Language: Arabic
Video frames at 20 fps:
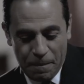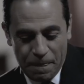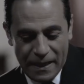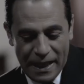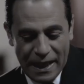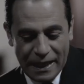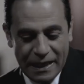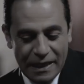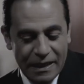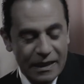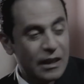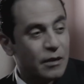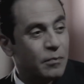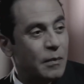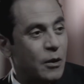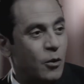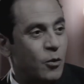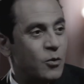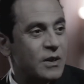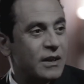اكيد ليك
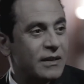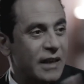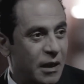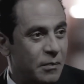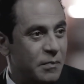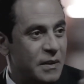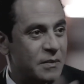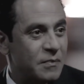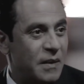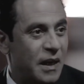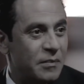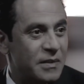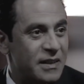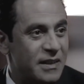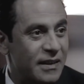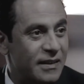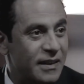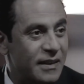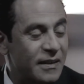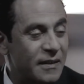ملحوظات احب اسمعها من
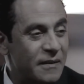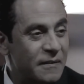سيادتك